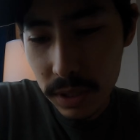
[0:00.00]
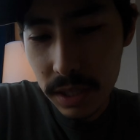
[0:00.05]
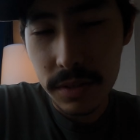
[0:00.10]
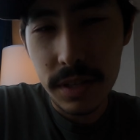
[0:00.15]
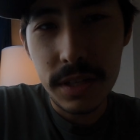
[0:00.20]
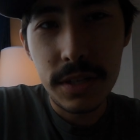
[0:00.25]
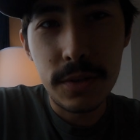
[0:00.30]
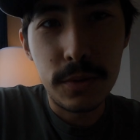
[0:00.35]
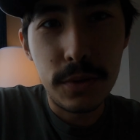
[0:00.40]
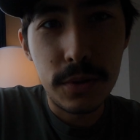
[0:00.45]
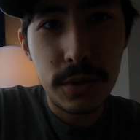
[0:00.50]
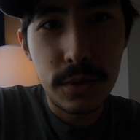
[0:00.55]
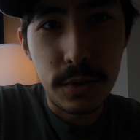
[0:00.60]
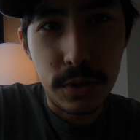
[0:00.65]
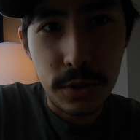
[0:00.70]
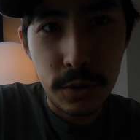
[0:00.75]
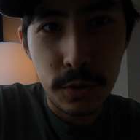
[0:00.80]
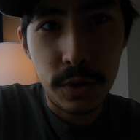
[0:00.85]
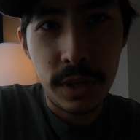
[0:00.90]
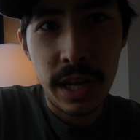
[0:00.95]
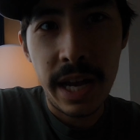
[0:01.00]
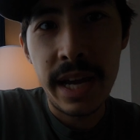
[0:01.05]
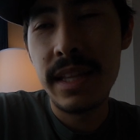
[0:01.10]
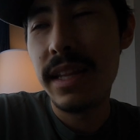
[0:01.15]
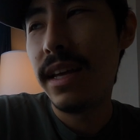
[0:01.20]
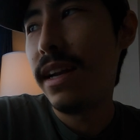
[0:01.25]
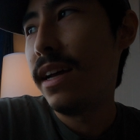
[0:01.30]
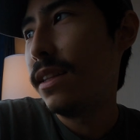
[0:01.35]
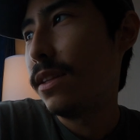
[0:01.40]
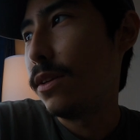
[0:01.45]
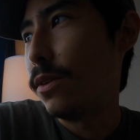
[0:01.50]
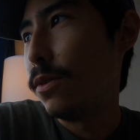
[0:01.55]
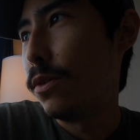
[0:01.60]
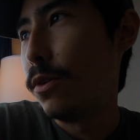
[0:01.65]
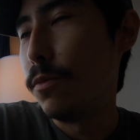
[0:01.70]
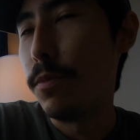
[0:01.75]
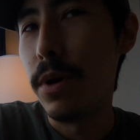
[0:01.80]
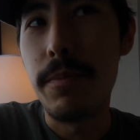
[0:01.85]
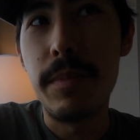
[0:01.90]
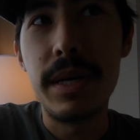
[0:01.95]
テルで仕事するのはちょっと大変だなっていうふう
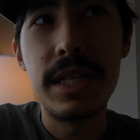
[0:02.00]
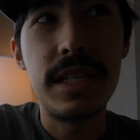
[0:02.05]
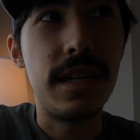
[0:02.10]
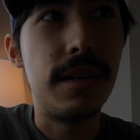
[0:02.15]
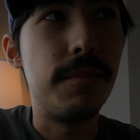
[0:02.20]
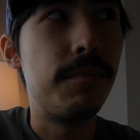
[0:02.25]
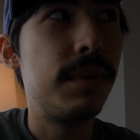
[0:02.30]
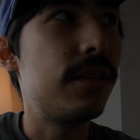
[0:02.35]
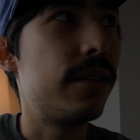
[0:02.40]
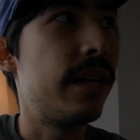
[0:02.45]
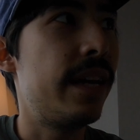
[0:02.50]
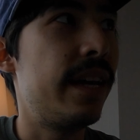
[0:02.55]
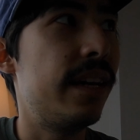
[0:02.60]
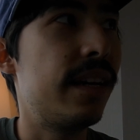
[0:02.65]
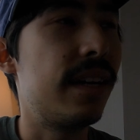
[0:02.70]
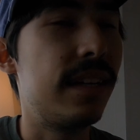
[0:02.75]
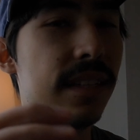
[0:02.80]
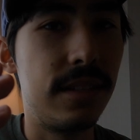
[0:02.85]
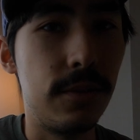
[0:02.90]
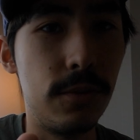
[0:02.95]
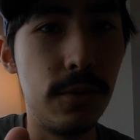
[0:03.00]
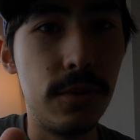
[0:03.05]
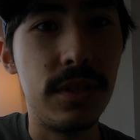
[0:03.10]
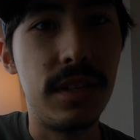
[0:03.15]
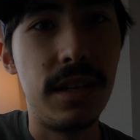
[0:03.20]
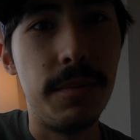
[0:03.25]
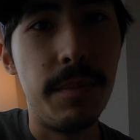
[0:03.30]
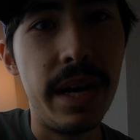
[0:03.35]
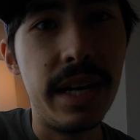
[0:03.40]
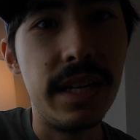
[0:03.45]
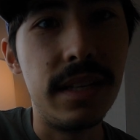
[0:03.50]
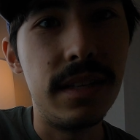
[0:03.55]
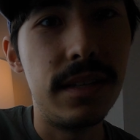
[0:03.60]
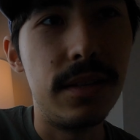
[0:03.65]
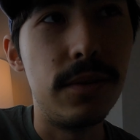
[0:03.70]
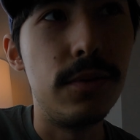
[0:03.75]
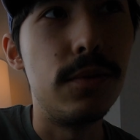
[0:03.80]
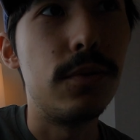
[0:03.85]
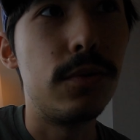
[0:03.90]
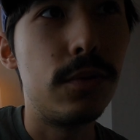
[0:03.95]
に思いましたまず部屋がすごく狭
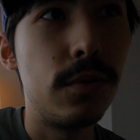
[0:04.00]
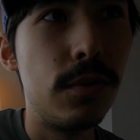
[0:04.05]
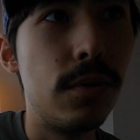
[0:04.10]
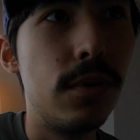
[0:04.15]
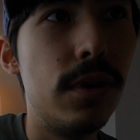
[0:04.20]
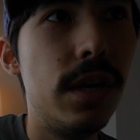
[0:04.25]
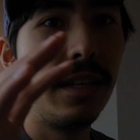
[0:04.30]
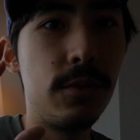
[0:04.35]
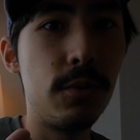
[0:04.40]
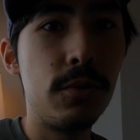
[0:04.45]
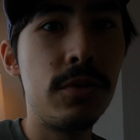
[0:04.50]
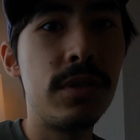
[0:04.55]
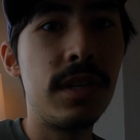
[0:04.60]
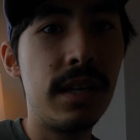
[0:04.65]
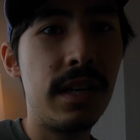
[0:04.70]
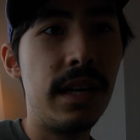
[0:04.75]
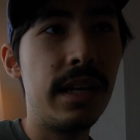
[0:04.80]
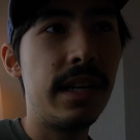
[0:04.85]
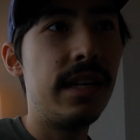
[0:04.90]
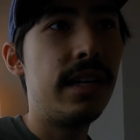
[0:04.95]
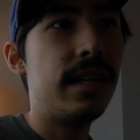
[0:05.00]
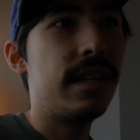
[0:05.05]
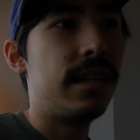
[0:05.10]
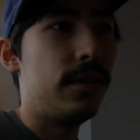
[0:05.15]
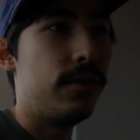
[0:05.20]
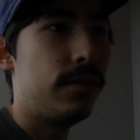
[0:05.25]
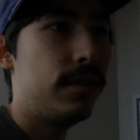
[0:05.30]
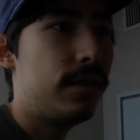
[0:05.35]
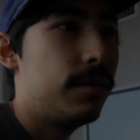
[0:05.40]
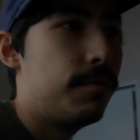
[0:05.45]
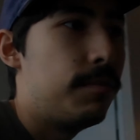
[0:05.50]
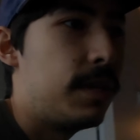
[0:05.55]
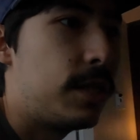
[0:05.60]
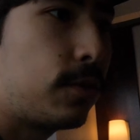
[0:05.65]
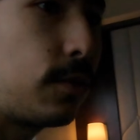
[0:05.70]
いっていうのとリソースが限られてるまあ